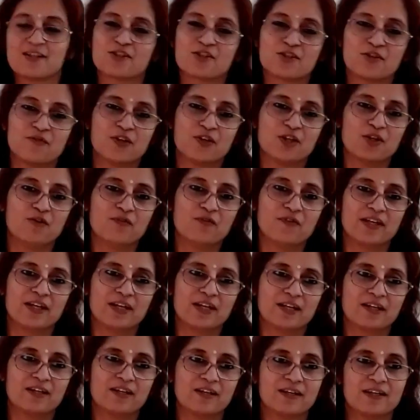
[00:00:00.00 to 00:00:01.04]
सो वी नो वेरी
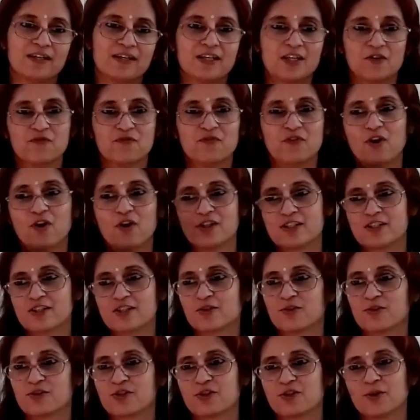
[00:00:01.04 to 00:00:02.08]
क्लियरली कि फॉल्स
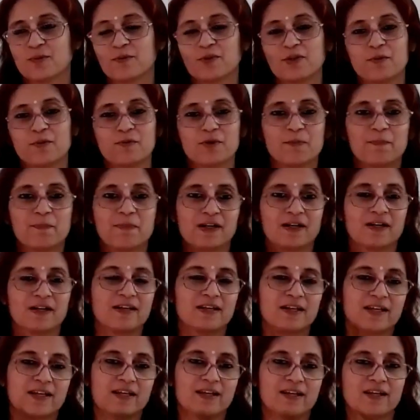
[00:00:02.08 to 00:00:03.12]
कुछ तो भी तो हम लोग पकड़
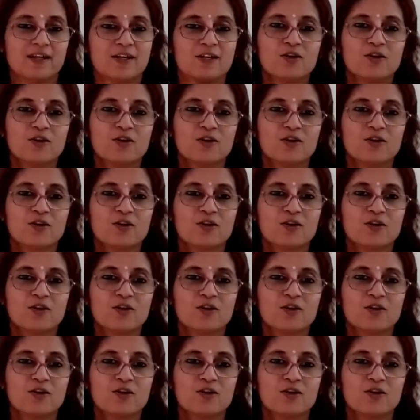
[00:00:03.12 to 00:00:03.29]
के